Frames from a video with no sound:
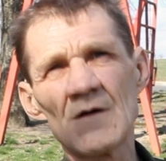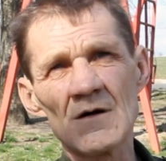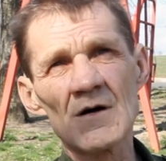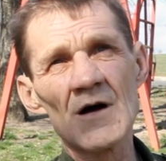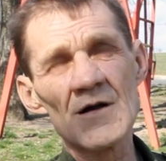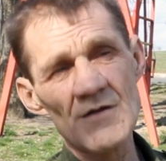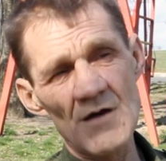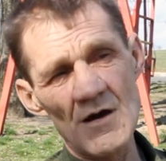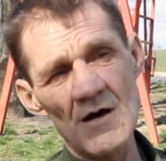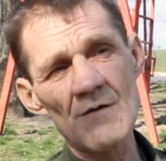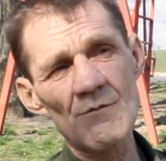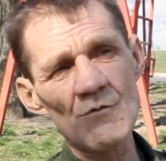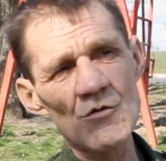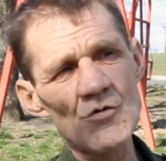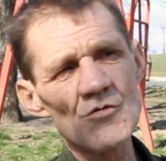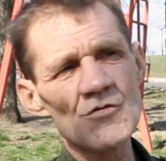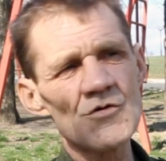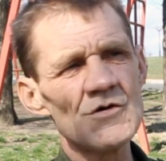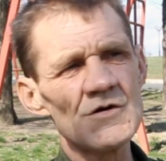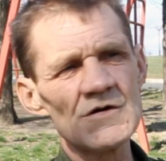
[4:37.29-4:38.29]
Хотя
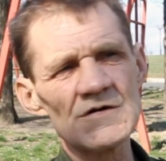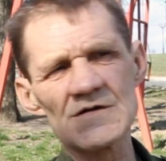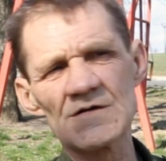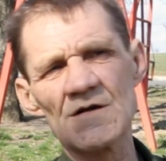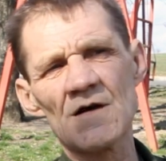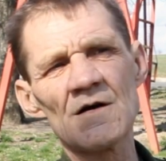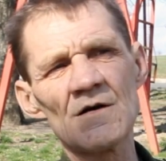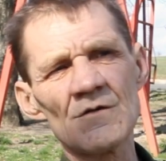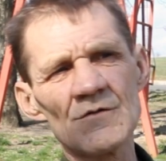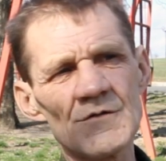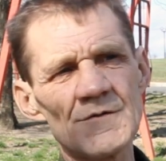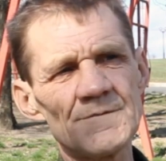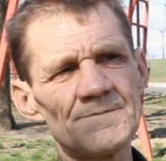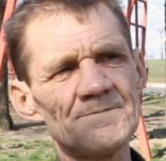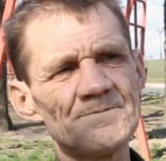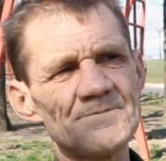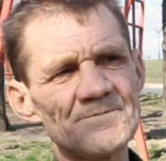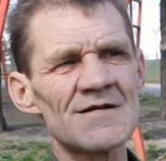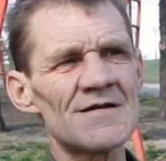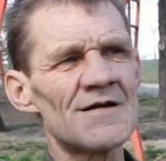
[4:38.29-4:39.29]
многие знают.
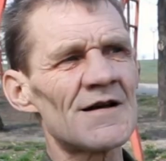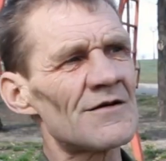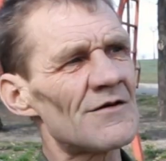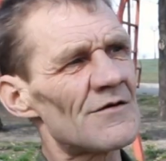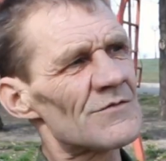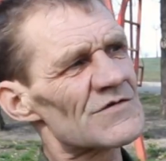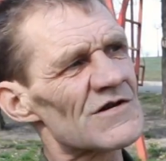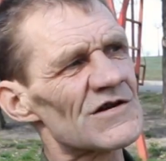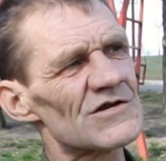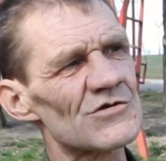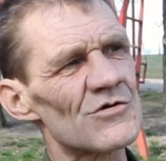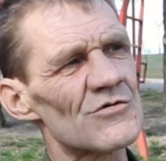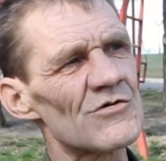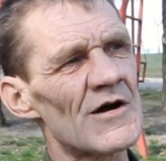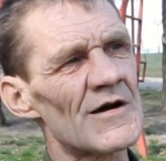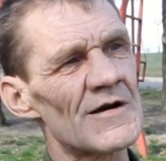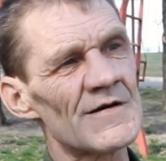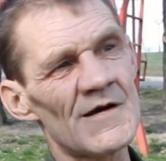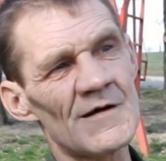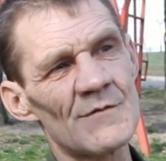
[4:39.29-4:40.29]
Я вам скажу
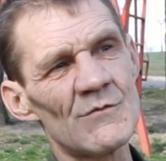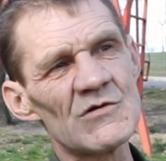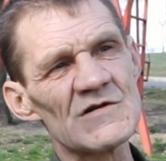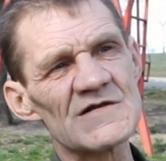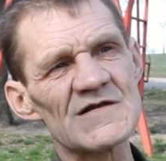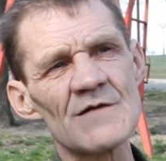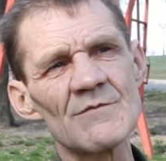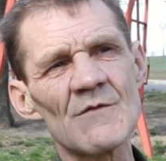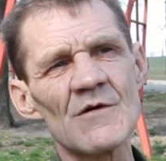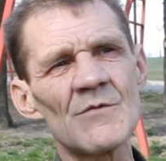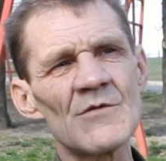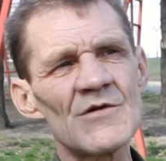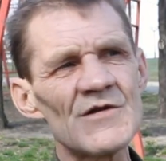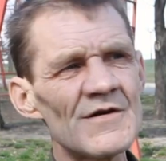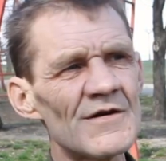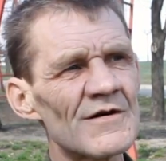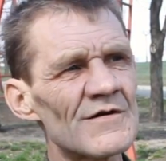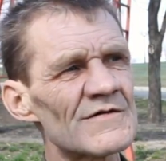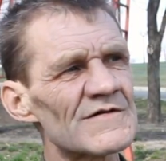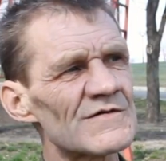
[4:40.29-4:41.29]
так, я был сам
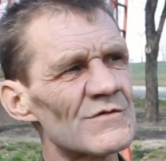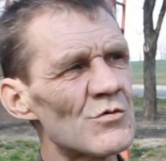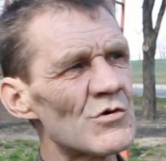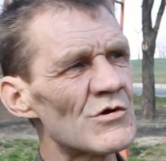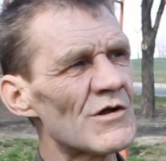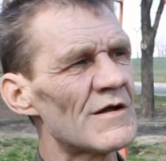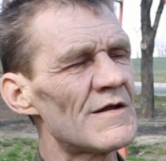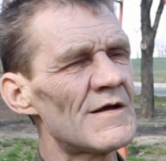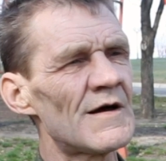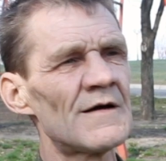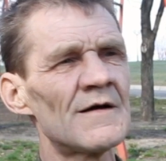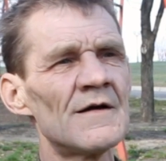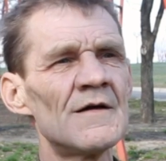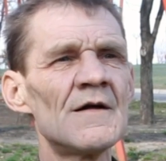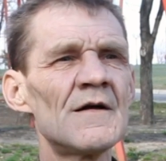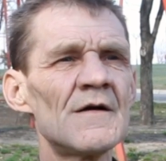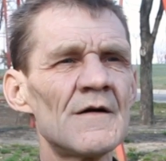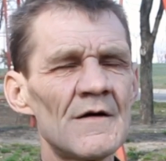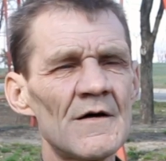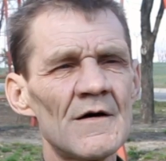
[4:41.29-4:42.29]
командиром взвода, да,
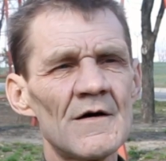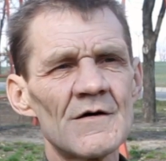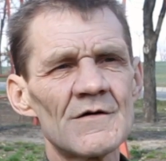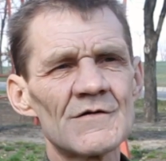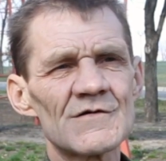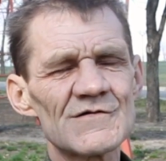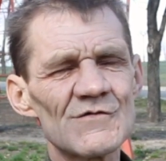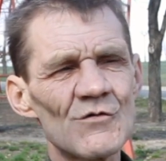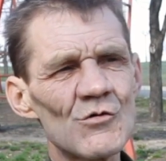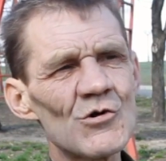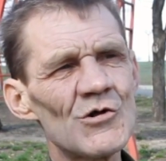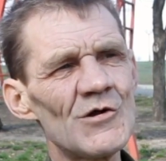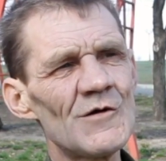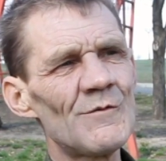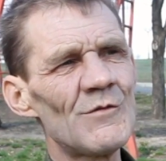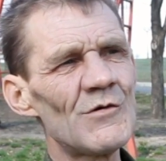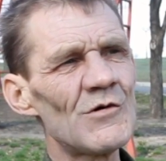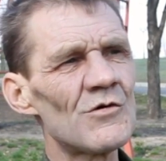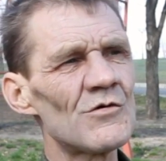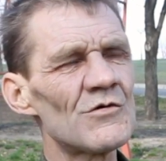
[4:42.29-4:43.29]

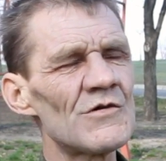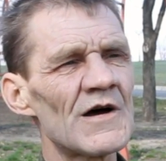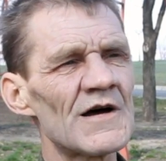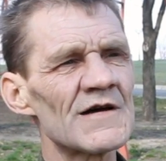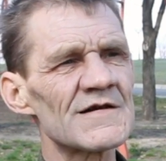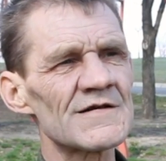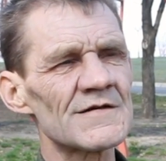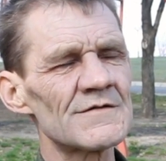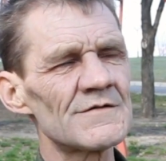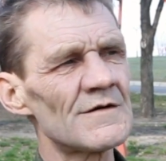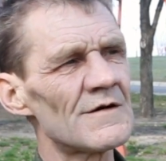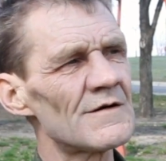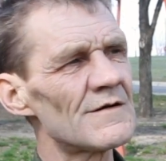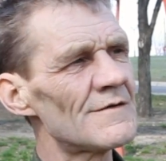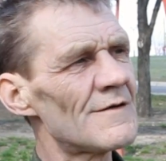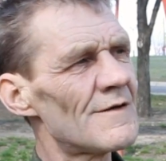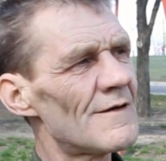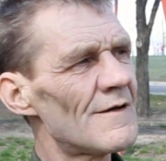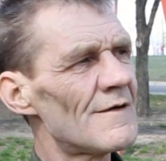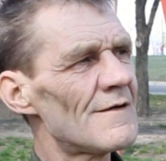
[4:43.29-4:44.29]
животным был наш э,